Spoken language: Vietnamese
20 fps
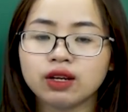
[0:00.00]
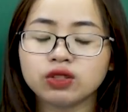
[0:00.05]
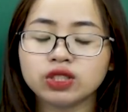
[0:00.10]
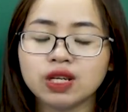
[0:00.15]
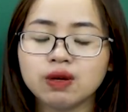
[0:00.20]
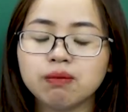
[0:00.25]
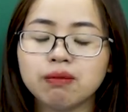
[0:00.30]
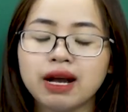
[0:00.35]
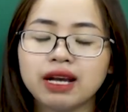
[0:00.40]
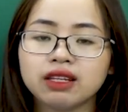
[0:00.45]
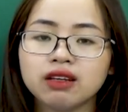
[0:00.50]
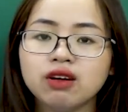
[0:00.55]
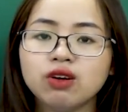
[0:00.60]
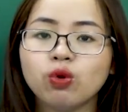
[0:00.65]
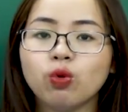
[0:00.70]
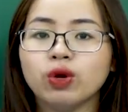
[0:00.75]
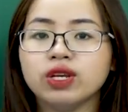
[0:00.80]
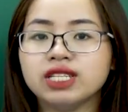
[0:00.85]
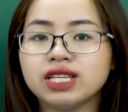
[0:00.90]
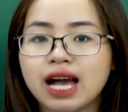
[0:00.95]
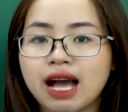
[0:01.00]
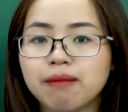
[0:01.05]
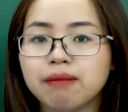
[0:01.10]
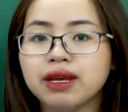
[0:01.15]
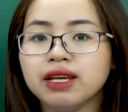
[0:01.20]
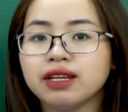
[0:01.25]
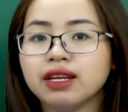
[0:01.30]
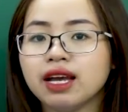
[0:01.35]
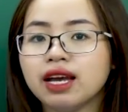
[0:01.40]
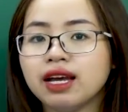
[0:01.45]
trong bài thơ của cha
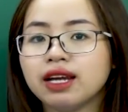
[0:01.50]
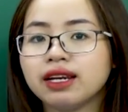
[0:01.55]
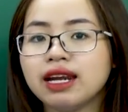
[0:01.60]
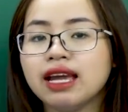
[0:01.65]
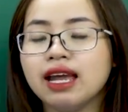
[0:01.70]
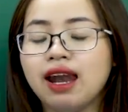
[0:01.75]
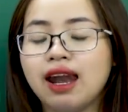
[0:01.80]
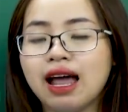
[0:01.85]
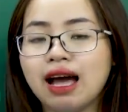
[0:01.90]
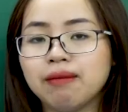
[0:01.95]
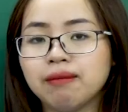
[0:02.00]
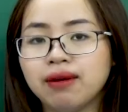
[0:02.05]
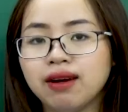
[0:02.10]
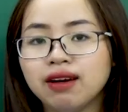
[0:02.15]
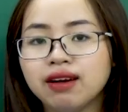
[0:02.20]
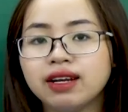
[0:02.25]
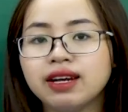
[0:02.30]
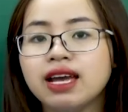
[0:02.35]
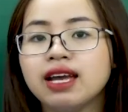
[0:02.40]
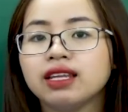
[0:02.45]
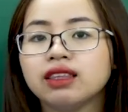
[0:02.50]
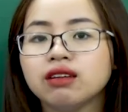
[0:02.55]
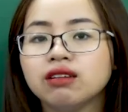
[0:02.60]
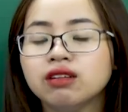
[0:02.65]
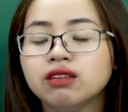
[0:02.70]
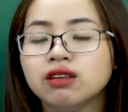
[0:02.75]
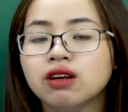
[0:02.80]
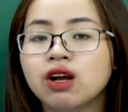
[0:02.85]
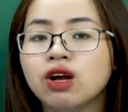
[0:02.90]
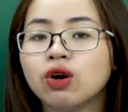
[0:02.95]
mình, để làm lời đề
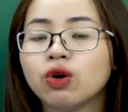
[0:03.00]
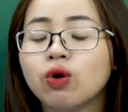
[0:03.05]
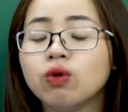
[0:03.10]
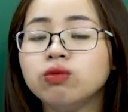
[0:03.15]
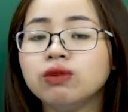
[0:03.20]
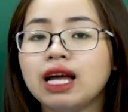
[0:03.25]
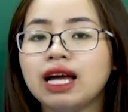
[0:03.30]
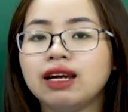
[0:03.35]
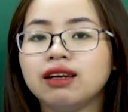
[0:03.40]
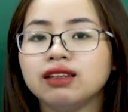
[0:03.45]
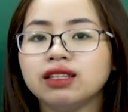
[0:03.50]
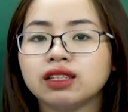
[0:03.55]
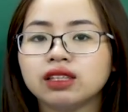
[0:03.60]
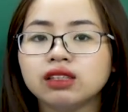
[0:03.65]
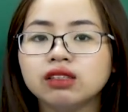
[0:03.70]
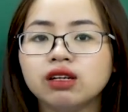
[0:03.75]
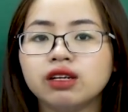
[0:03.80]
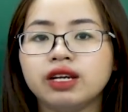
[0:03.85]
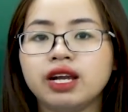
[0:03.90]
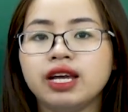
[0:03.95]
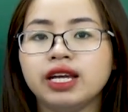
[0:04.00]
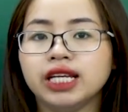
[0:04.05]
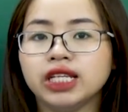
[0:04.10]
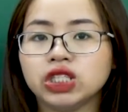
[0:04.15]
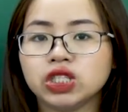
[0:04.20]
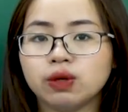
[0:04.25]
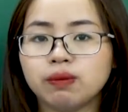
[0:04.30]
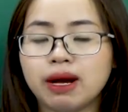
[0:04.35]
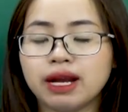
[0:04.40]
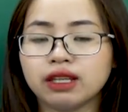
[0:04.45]
từ, cũng là lời tựa đề
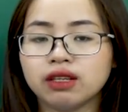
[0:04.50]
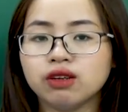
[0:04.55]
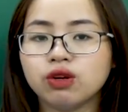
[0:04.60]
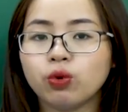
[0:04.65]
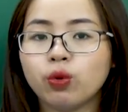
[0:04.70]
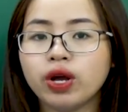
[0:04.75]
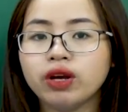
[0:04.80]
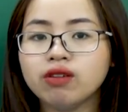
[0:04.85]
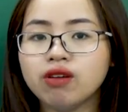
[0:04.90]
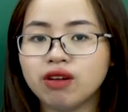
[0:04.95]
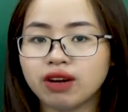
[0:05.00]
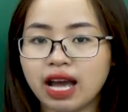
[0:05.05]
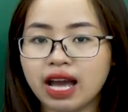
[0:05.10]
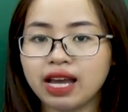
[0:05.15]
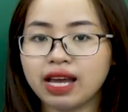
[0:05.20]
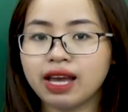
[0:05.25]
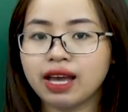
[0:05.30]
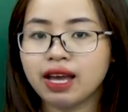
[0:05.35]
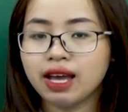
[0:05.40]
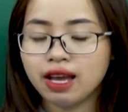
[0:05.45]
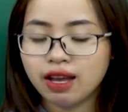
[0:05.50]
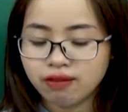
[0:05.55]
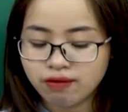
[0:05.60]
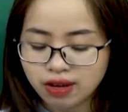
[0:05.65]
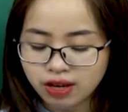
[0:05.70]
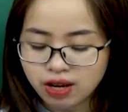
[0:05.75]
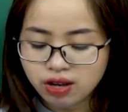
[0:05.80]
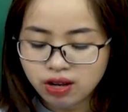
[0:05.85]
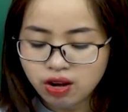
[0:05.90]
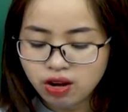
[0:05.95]
cho bài thơ quê hương này.
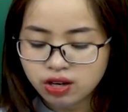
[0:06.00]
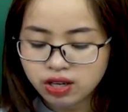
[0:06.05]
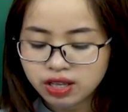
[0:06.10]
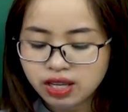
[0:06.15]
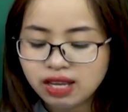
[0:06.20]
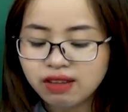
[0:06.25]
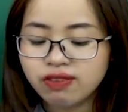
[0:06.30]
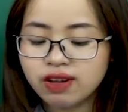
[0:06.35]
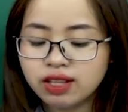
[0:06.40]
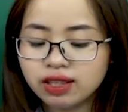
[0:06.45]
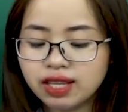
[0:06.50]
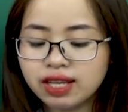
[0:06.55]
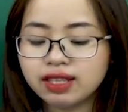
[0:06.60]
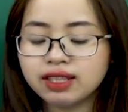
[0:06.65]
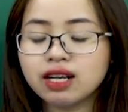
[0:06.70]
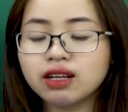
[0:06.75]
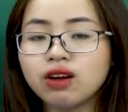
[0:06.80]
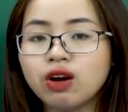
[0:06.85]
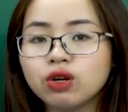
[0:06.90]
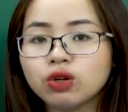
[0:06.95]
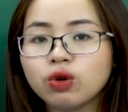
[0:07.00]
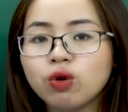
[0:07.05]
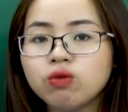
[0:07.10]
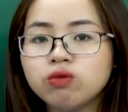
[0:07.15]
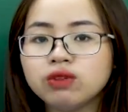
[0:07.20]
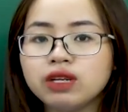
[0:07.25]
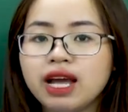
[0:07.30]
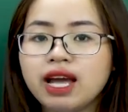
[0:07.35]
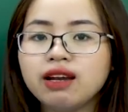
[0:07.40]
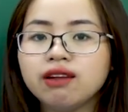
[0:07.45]
Và các con khi phân tích, các con
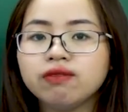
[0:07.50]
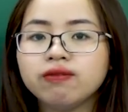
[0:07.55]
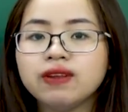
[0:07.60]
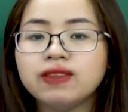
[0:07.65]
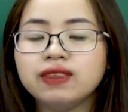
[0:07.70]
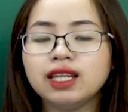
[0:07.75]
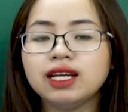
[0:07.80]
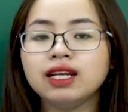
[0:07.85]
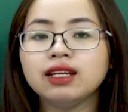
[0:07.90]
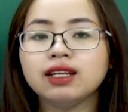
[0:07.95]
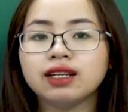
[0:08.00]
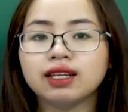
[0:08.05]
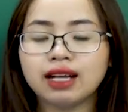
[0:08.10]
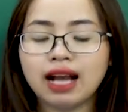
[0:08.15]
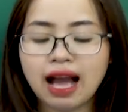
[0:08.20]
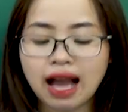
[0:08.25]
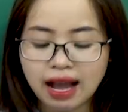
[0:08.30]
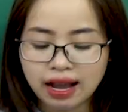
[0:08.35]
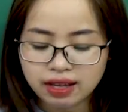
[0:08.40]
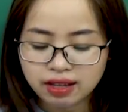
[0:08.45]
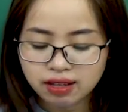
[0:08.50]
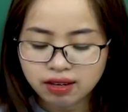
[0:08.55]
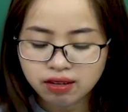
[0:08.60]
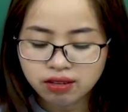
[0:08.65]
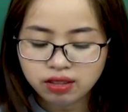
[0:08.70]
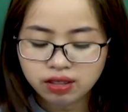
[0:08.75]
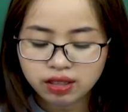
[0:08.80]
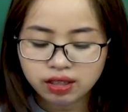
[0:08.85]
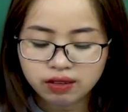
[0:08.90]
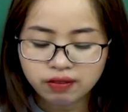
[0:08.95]
cũng nên tích cả
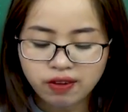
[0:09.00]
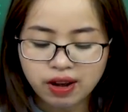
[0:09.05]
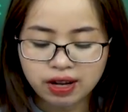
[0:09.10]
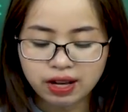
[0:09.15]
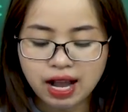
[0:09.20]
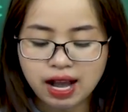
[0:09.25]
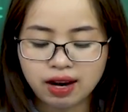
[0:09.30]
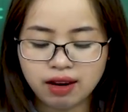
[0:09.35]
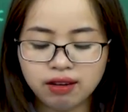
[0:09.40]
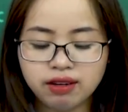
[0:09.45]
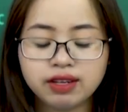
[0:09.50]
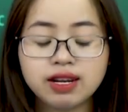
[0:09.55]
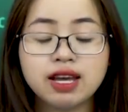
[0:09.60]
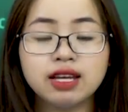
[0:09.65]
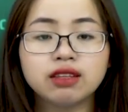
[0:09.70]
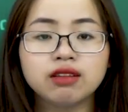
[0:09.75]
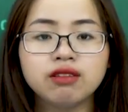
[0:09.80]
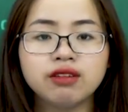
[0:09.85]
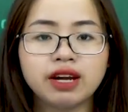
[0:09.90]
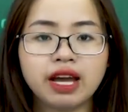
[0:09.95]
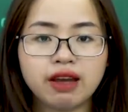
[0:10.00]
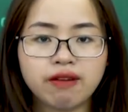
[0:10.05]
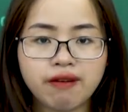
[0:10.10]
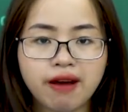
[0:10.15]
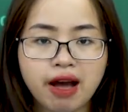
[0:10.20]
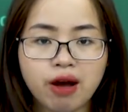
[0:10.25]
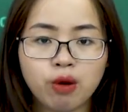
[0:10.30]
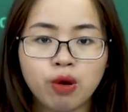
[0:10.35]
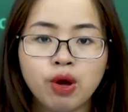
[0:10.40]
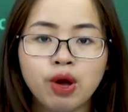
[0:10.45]
lời đề từ này
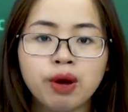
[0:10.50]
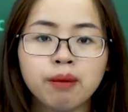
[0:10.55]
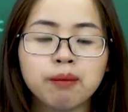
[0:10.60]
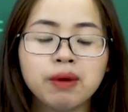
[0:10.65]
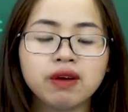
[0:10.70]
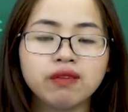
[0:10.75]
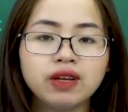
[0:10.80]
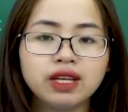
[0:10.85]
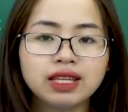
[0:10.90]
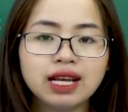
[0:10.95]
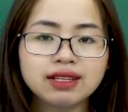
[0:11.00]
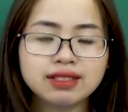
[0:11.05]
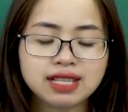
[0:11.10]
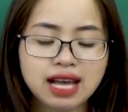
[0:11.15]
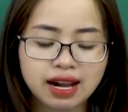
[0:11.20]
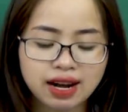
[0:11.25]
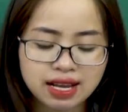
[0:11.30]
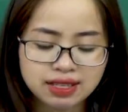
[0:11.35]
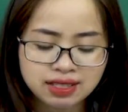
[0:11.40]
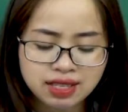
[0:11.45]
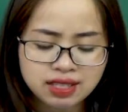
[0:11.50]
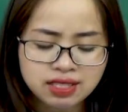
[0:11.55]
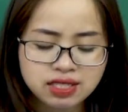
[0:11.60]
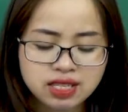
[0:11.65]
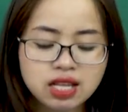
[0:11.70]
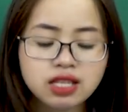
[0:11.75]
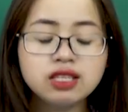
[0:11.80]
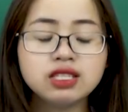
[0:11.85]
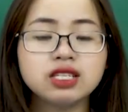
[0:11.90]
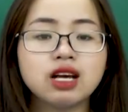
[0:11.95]
vào, bởi vì tác giả đã rất
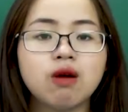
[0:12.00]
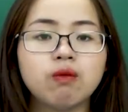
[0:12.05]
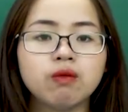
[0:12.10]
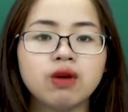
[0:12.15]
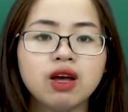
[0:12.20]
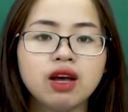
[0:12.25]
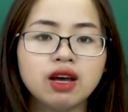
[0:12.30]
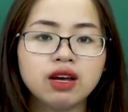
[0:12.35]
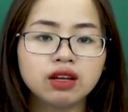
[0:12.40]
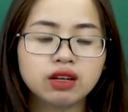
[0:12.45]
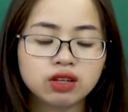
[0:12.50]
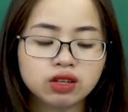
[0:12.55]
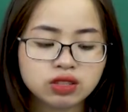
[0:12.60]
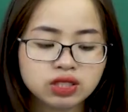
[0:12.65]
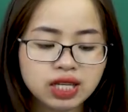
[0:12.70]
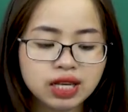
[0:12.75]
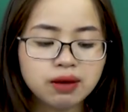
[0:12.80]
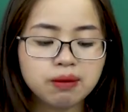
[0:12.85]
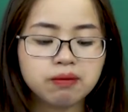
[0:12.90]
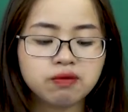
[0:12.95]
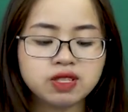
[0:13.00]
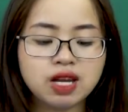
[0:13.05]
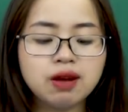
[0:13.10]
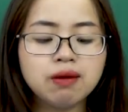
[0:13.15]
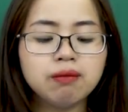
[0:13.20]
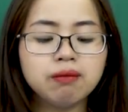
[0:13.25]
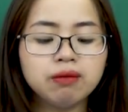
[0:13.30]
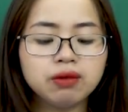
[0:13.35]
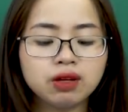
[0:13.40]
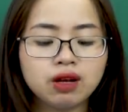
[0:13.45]
trân trọng trích dẫn
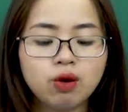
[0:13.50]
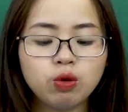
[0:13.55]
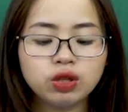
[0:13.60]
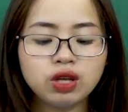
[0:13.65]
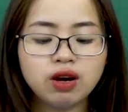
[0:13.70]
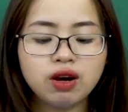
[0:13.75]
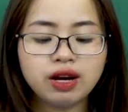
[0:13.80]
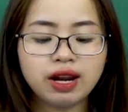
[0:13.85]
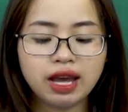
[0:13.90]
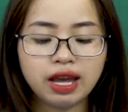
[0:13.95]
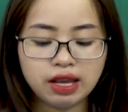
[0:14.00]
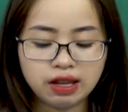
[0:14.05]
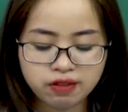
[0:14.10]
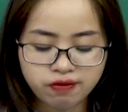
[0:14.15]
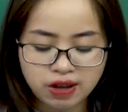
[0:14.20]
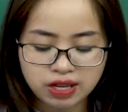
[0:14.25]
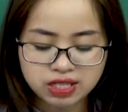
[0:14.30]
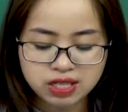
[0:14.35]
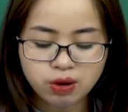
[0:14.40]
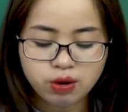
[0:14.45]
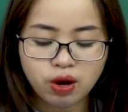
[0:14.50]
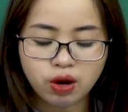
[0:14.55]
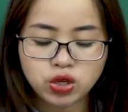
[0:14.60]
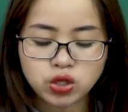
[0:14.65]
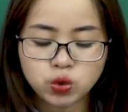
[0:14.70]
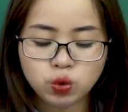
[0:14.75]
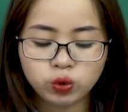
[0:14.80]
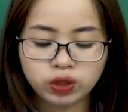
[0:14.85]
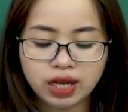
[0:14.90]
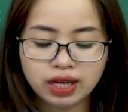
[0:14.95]
câu thơ này và sau đó
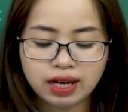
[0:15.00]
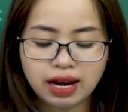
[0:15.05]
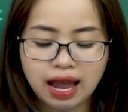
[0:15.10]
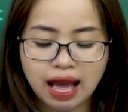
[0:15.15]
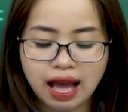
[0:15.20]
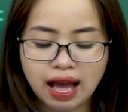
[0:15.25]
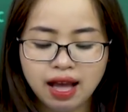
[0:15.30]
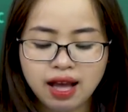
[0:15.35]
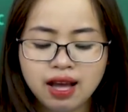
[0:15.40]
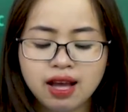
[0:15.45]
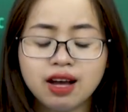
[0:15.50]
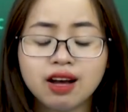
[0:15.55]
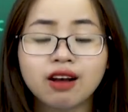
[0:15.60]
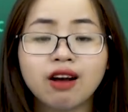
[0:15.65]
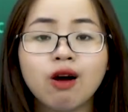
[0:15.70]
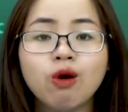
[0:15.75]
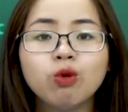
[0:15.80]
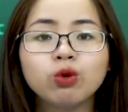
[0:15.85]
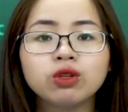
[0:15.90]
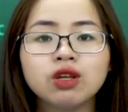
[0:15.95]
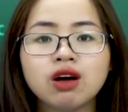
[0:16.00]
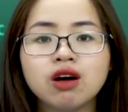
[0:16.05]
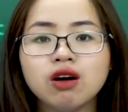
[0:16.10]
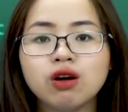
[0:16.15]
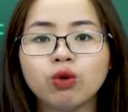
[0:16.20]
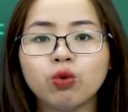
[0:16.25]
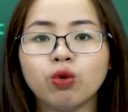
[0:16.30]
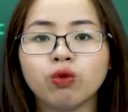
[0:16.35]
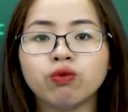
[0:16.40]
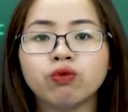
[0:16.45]
chú thích là câu
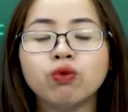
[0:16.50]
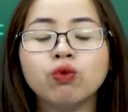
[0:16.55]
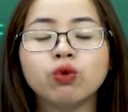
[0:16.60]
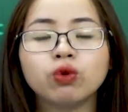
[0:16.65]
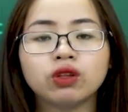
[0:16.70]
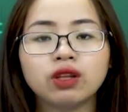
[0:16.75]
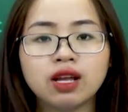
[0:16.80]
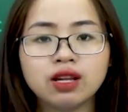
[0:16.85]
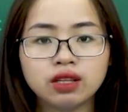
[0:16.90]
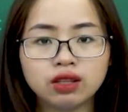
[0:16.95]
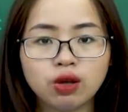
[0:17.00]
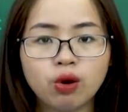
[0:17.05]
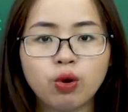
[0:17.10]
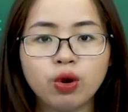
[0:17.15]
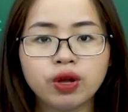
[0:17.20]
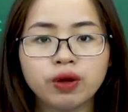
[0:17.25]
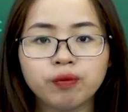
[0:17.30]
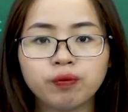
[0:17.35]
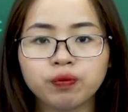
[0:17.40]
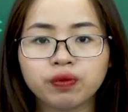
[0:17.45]
thơ của phụ thân tôi.